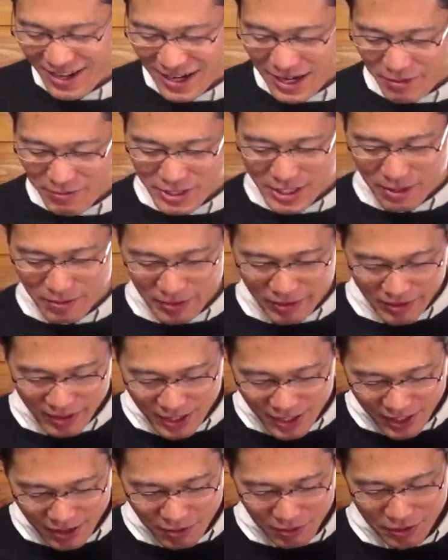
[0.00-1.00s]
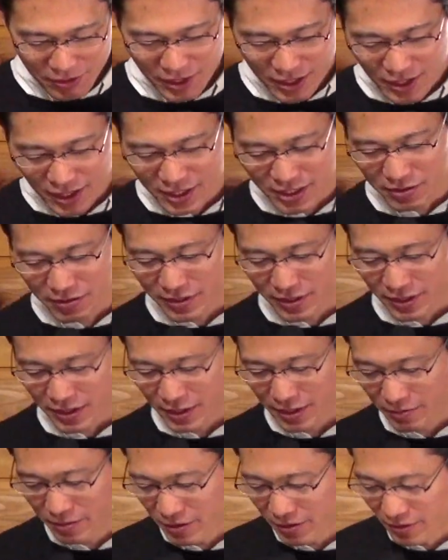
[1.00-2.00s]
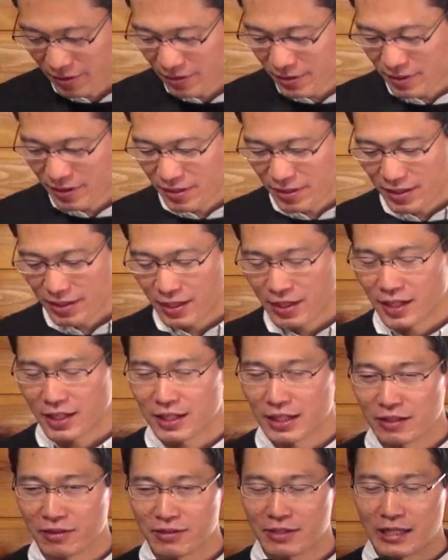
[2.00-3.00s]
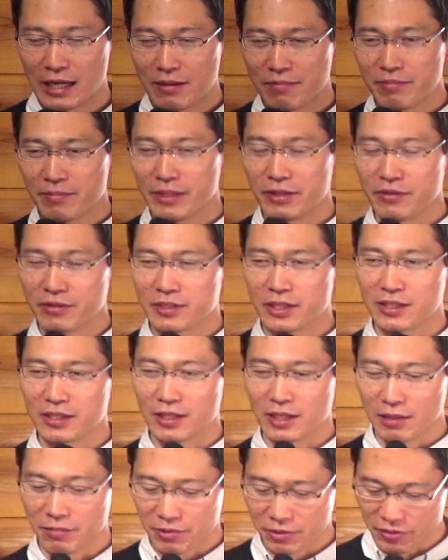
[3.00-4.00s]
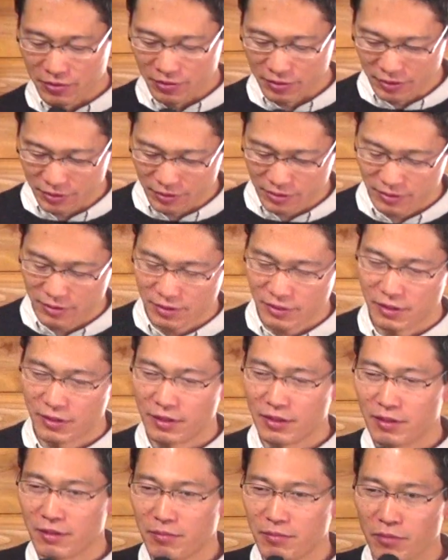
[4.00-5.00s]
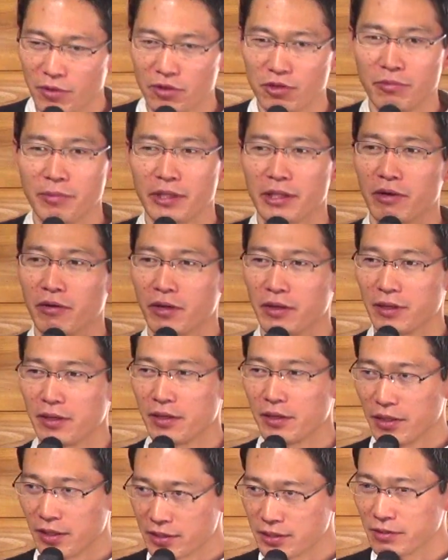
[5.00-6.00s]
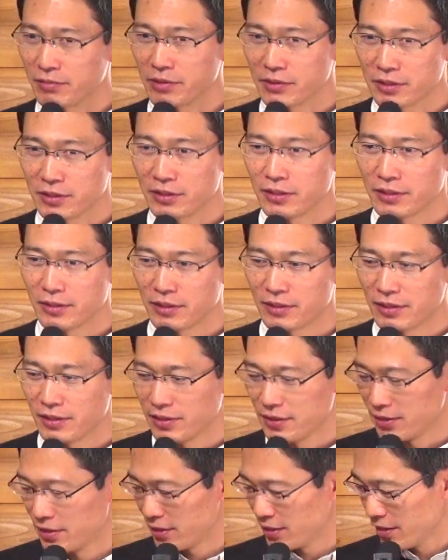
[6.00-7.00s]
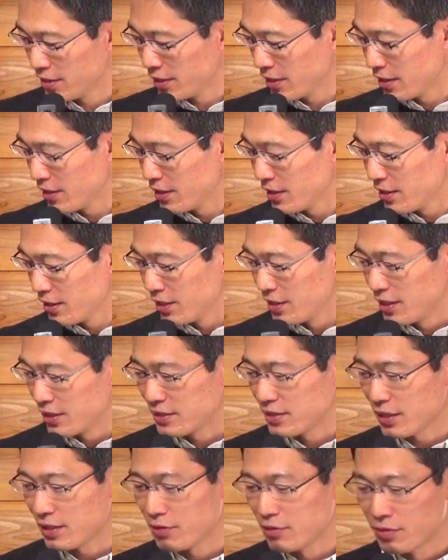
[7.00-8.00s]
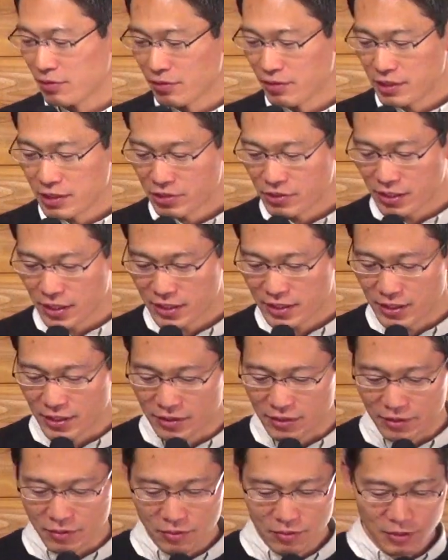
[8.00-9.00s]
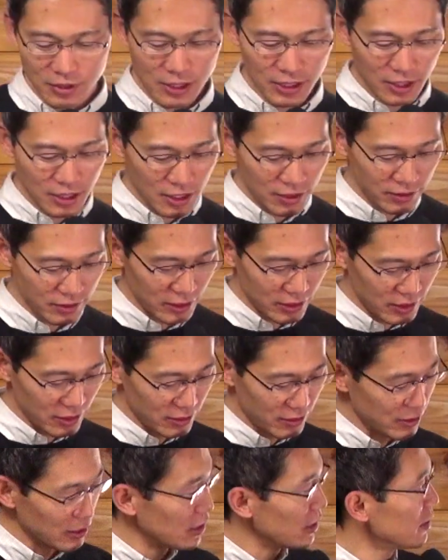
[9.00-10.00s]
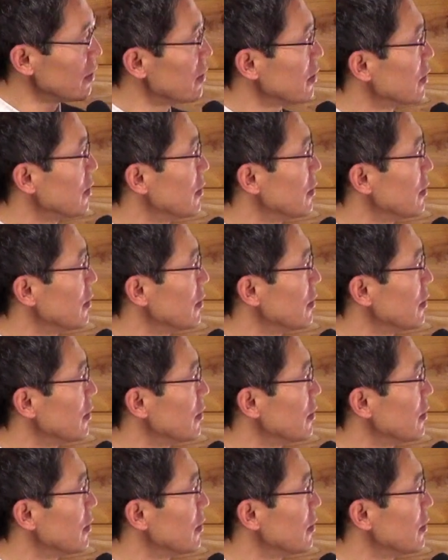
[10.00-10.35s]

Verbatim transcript: 神様はこの嵐の中でもあなたの賛美の捧げ物を求めていらっしゃいますね、えー、先ほどの28節後半があるんですけどね、